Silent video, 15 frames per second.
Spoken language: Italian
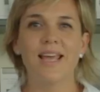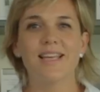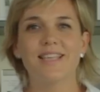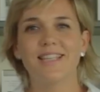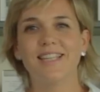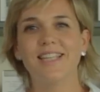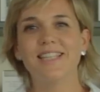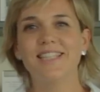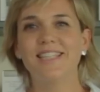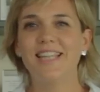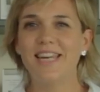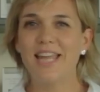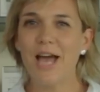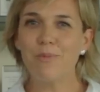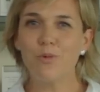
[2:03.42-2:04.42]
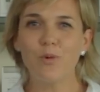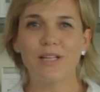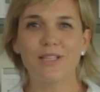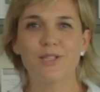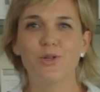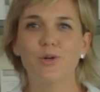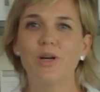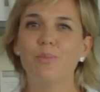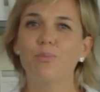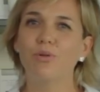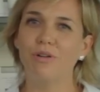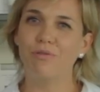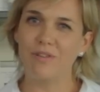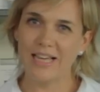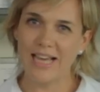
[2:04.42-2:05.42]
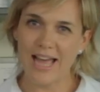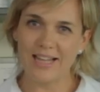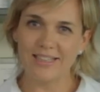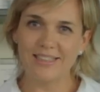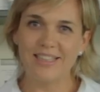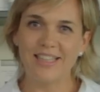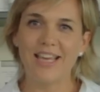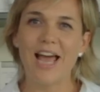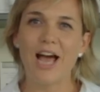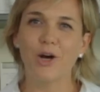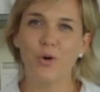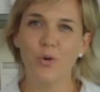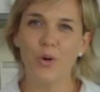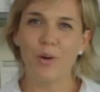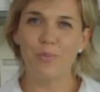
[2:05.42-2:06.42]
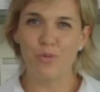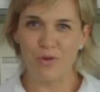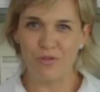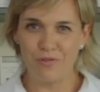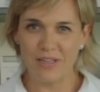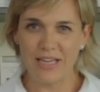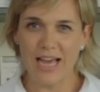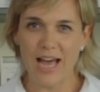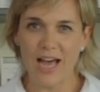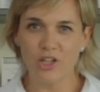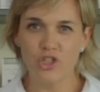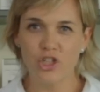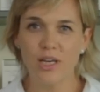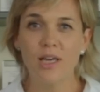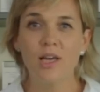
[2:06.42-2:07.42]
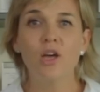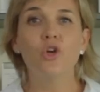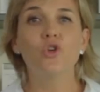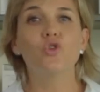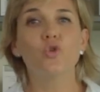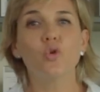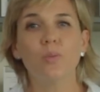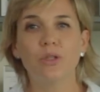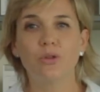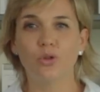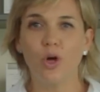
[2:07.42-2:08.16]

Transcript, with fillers: Se desideriamo un'azione purificante ancora più efficace, subito